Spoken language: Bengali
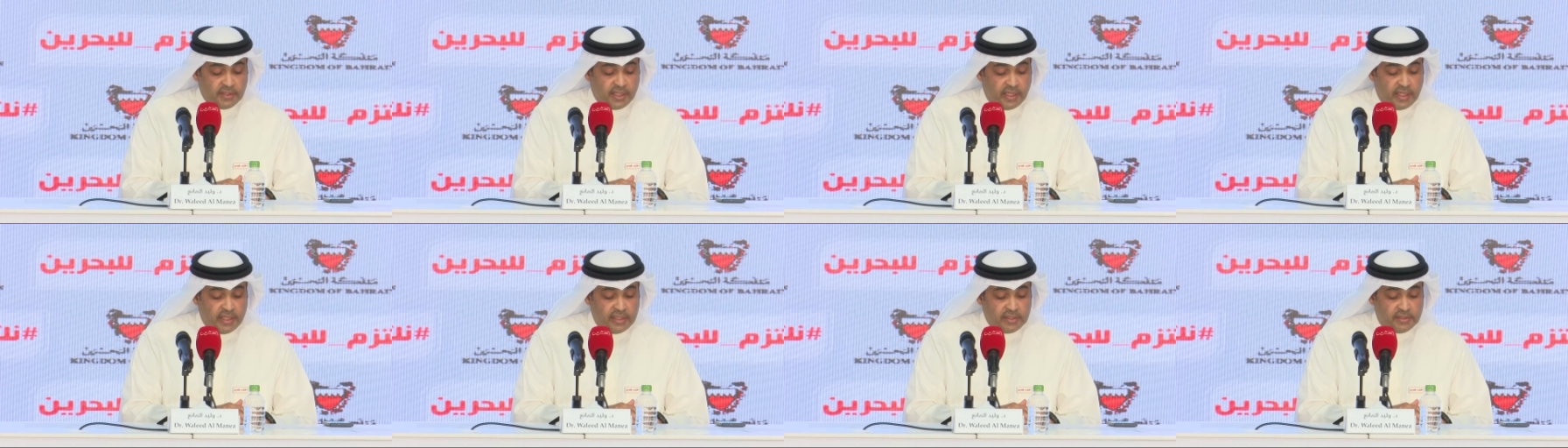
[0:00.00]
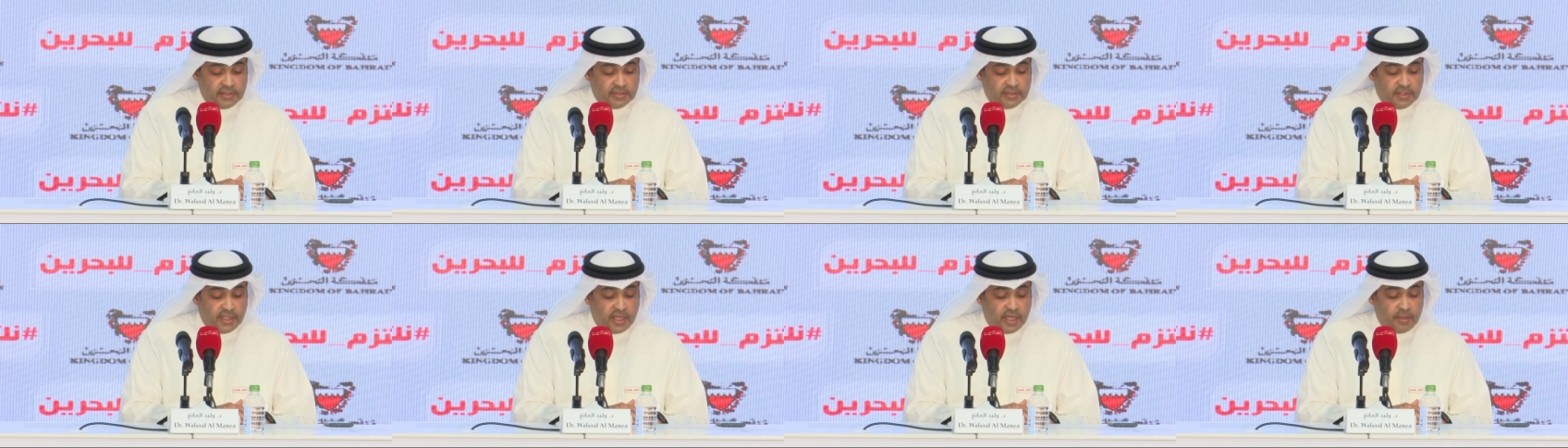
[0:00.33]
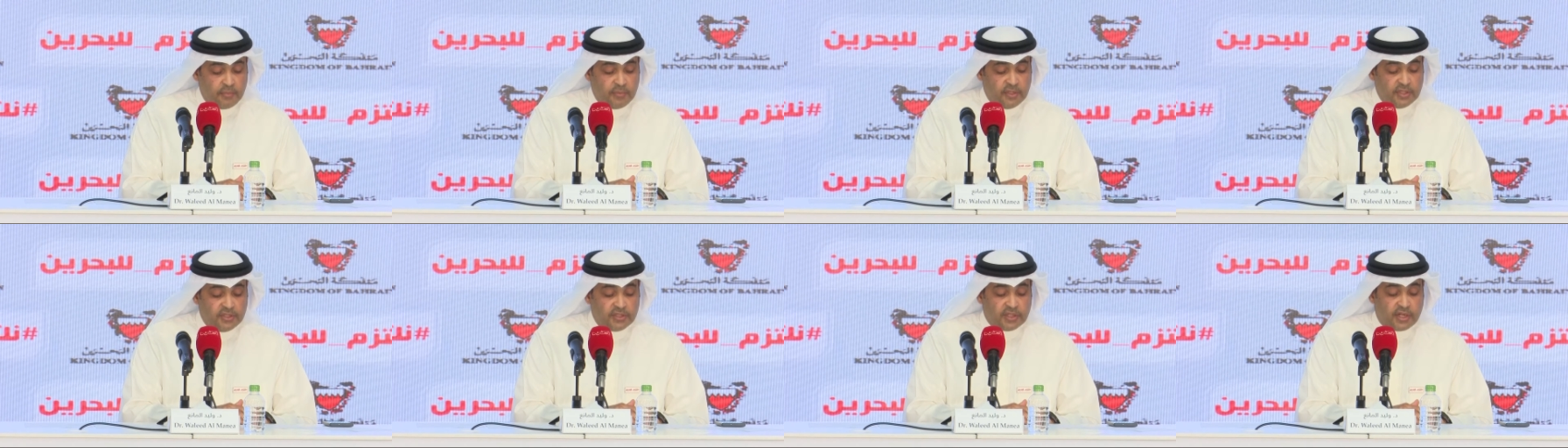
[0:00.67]

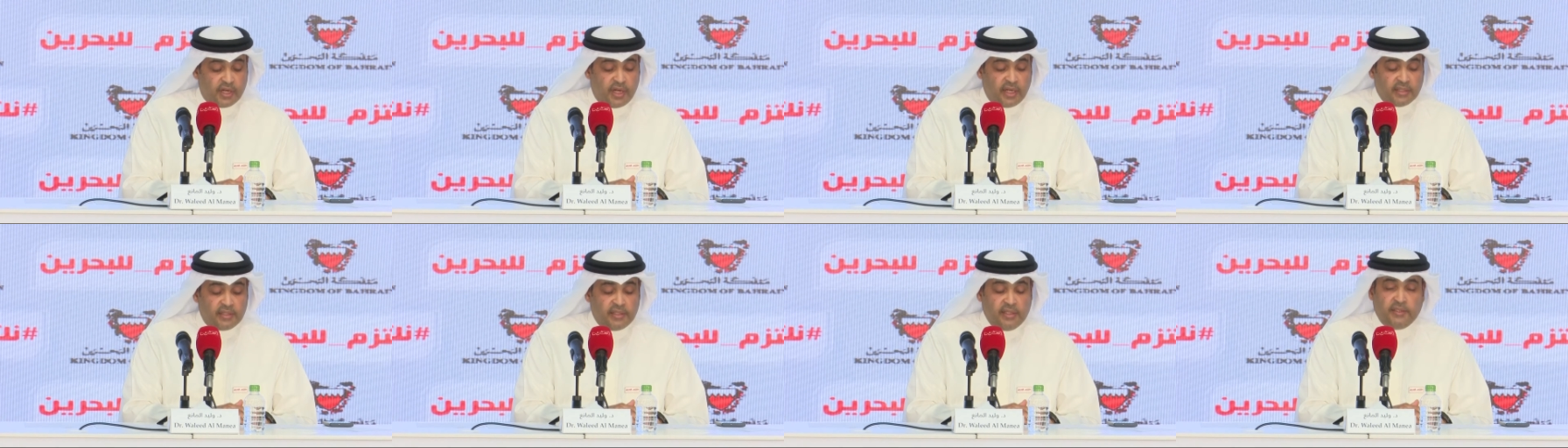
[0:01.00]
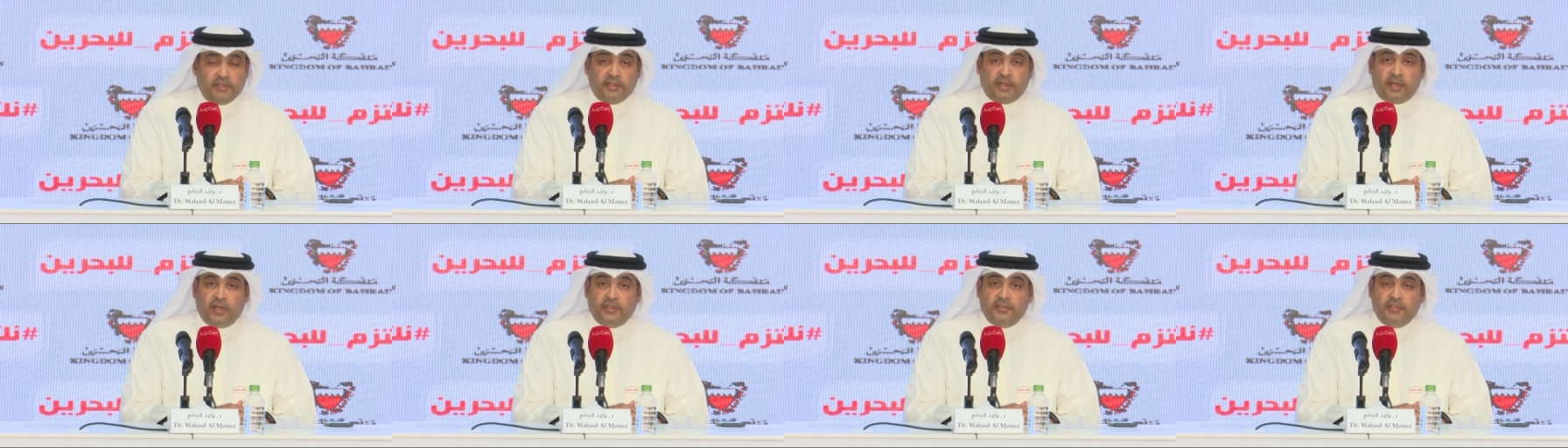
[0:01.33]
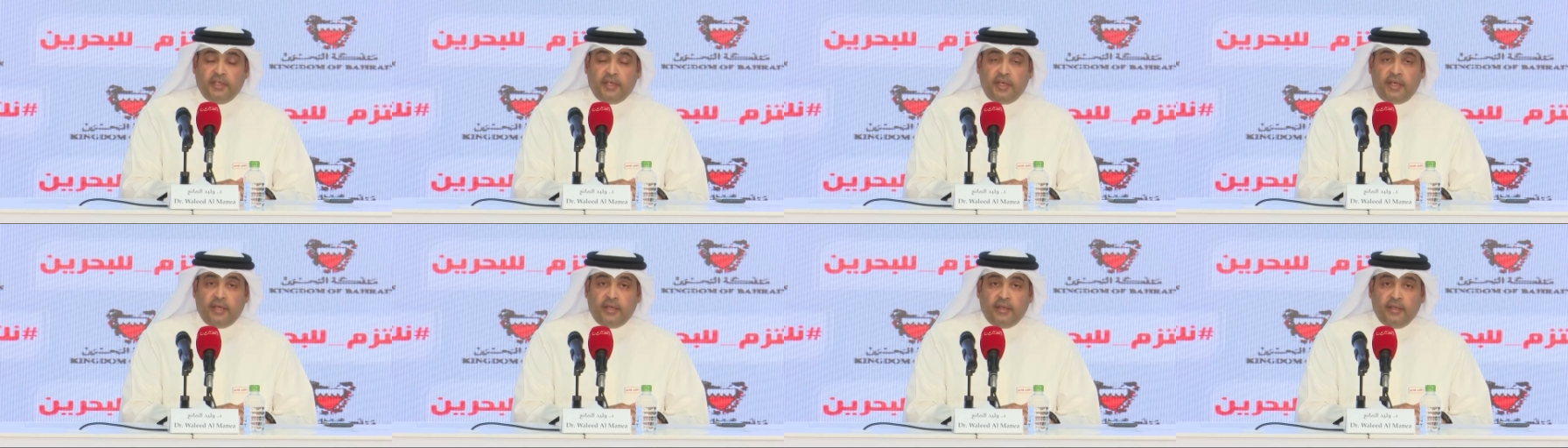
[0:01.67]
আলহামদুলিল্লাহ এই
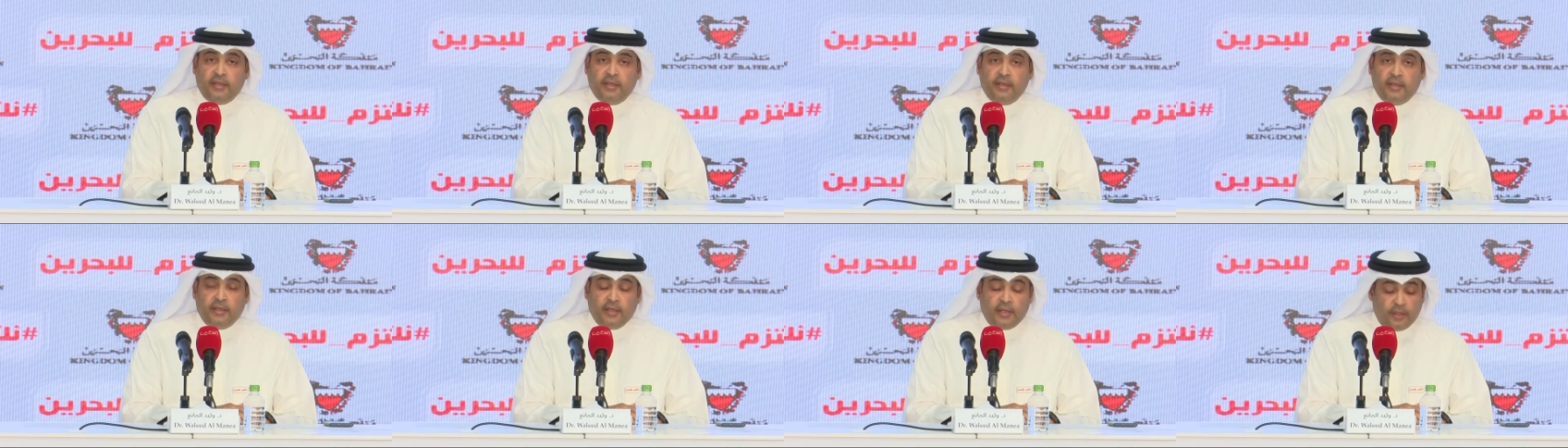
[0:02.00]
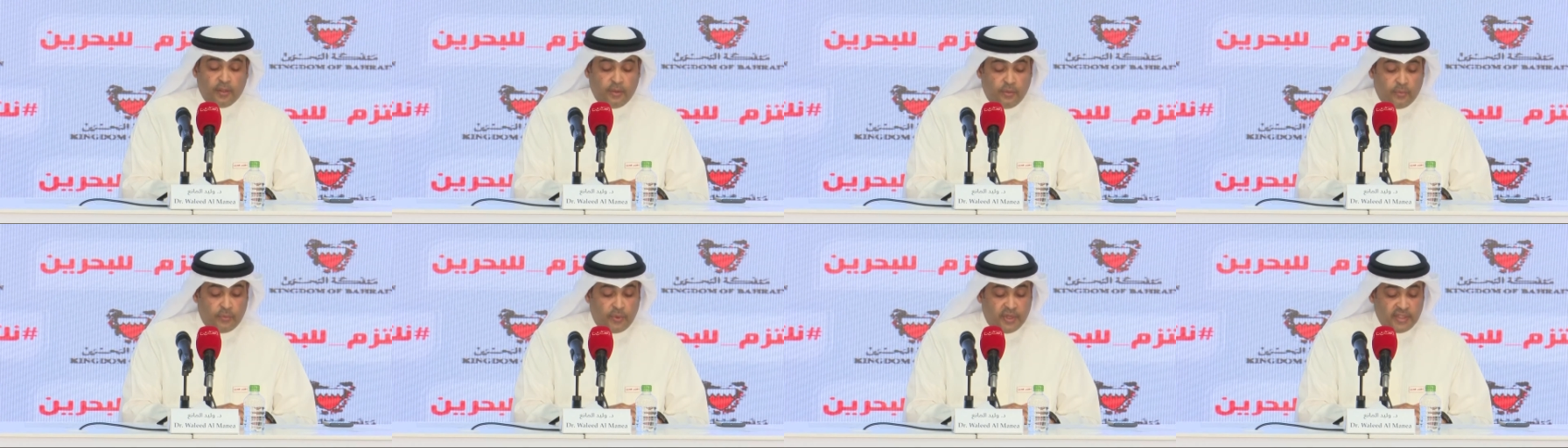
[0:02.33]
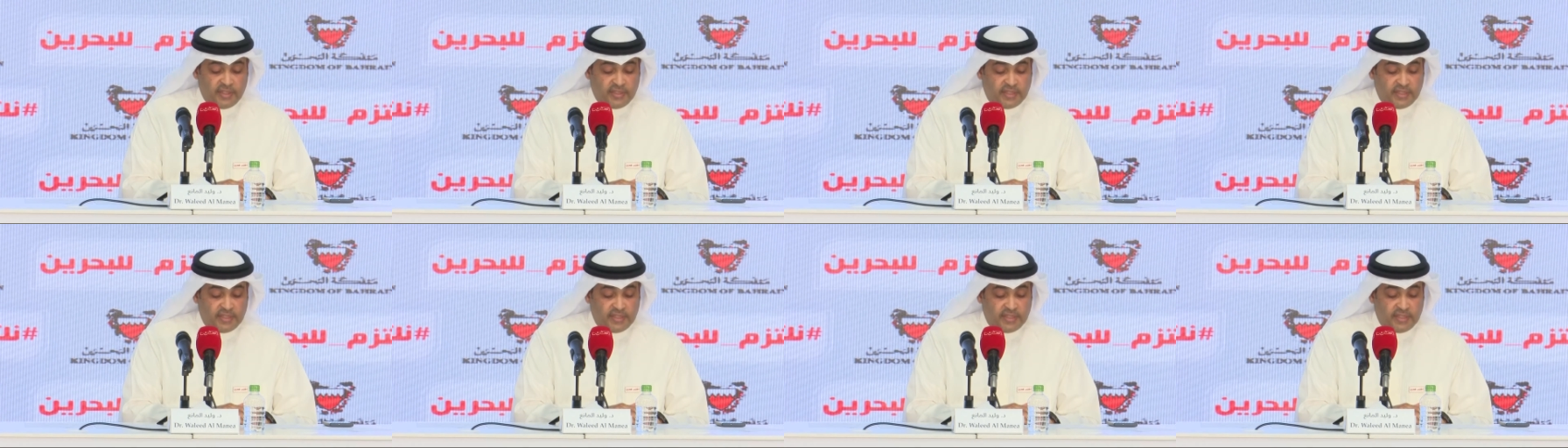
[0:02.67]
নিম্ন হারের